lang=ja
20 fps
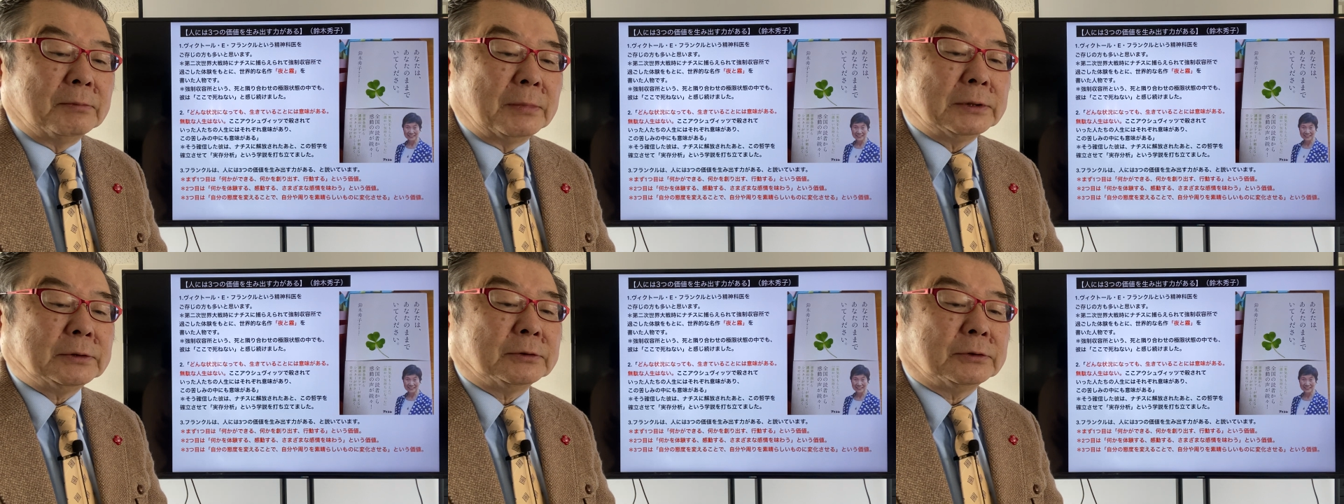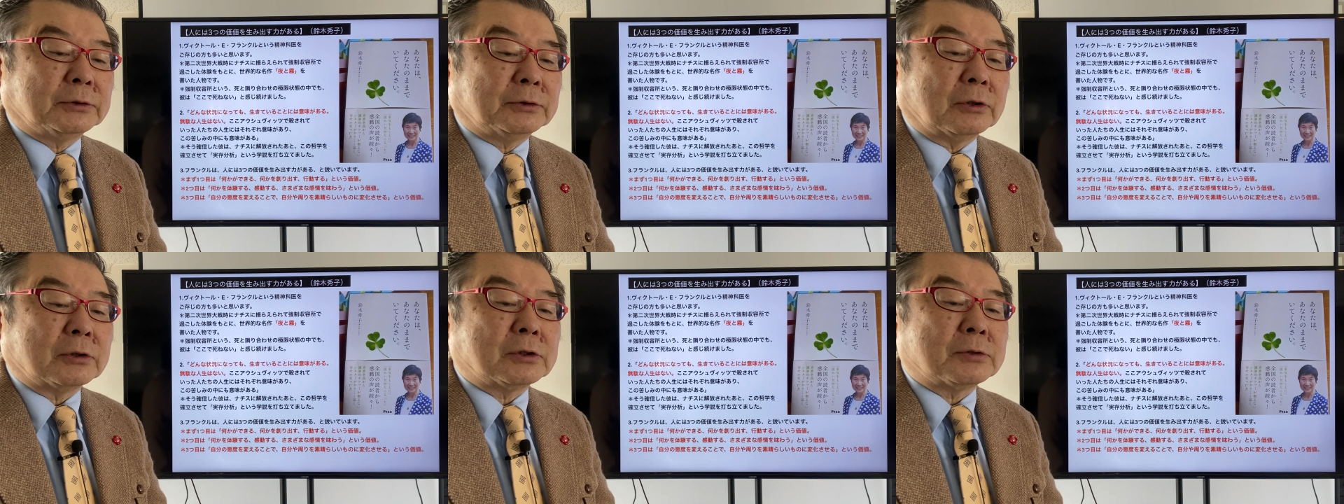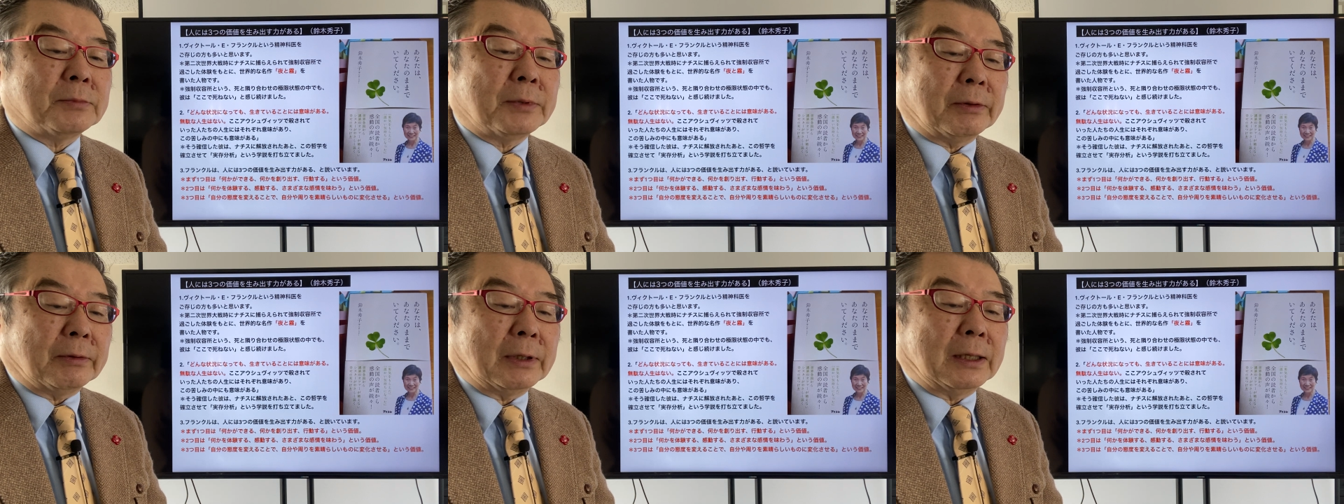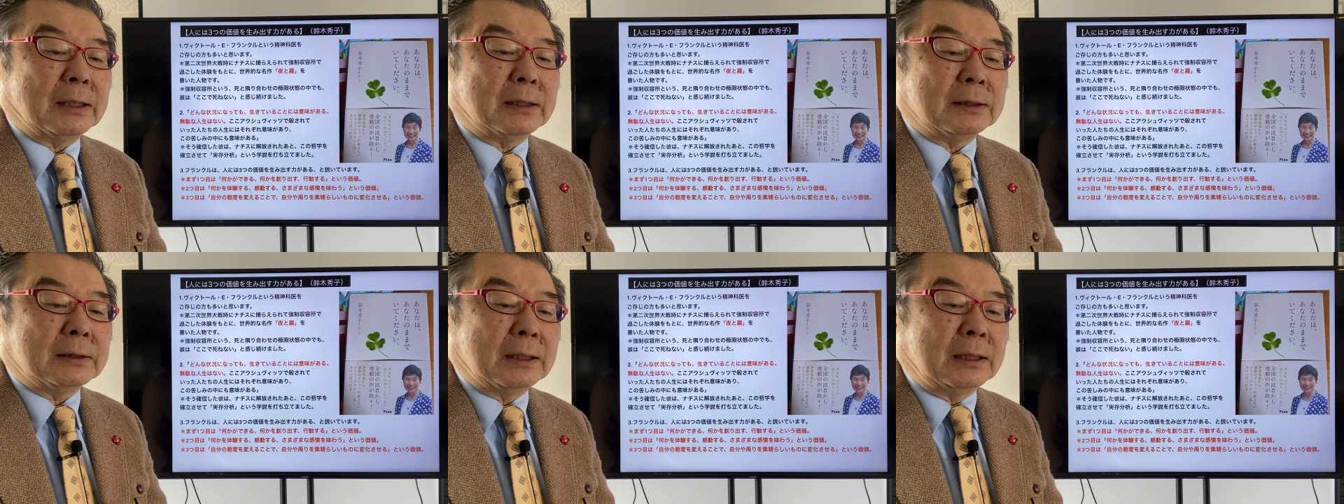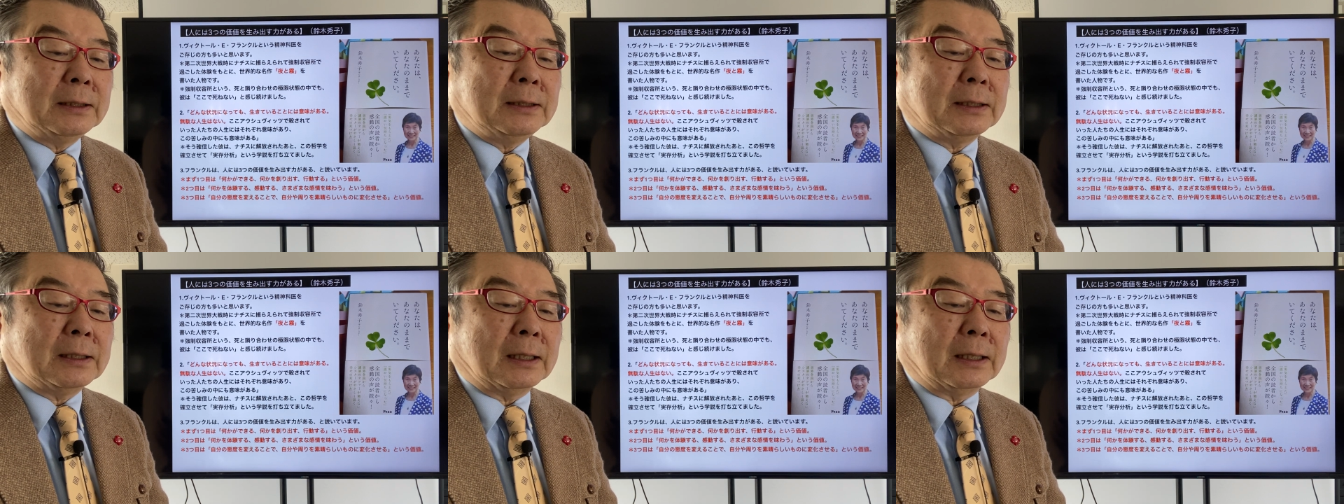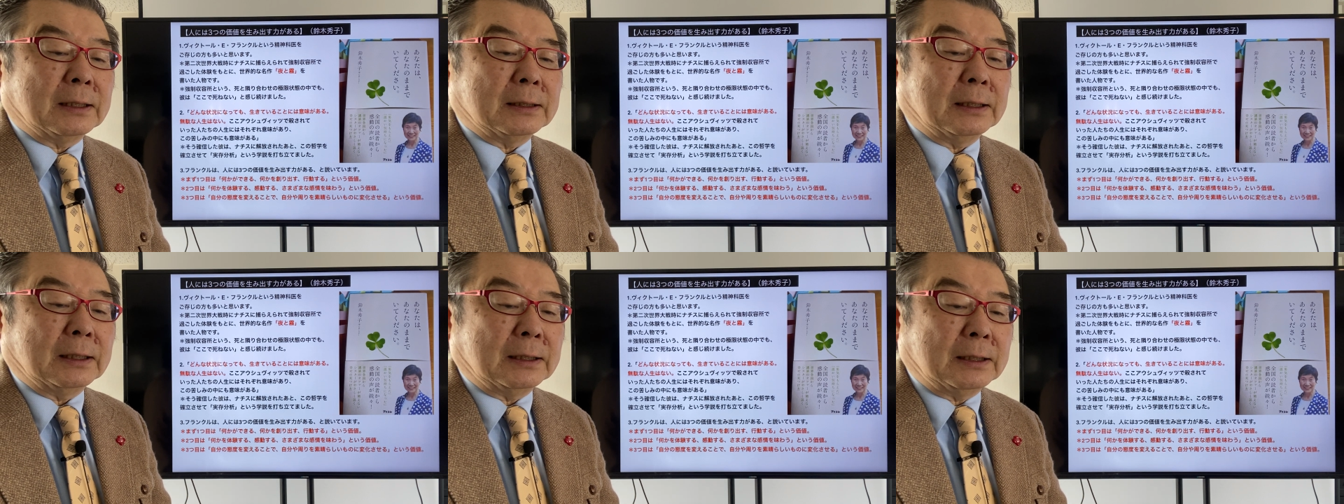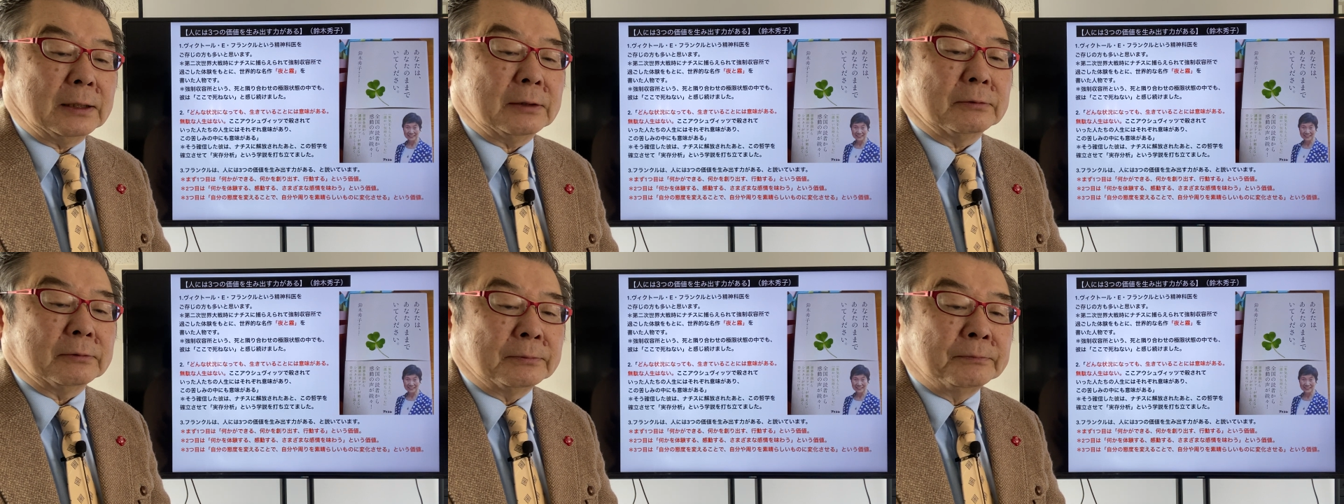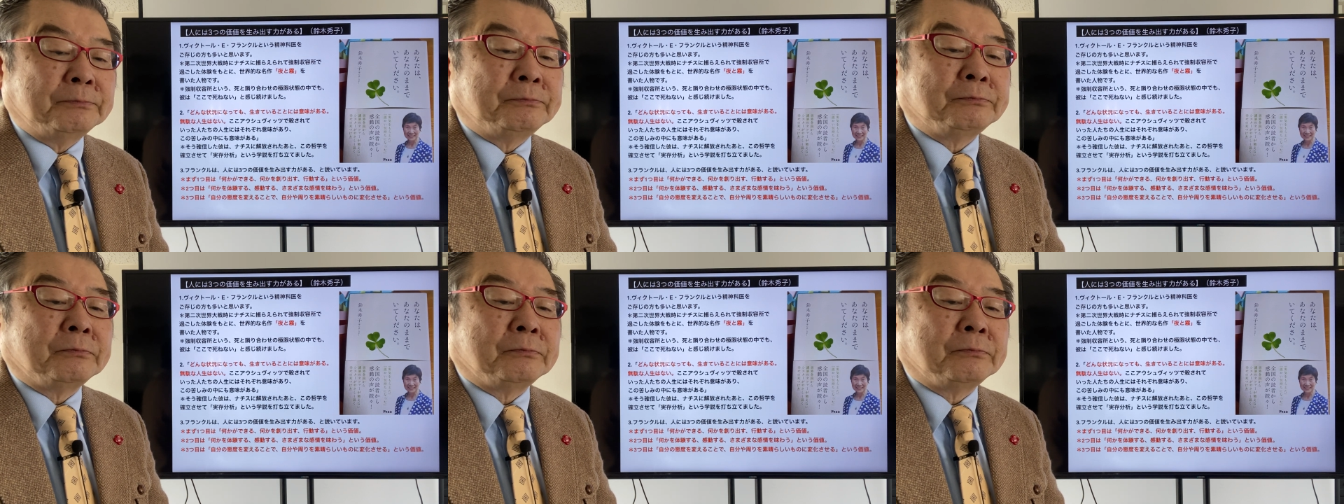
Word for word: まず1つ目は何かができる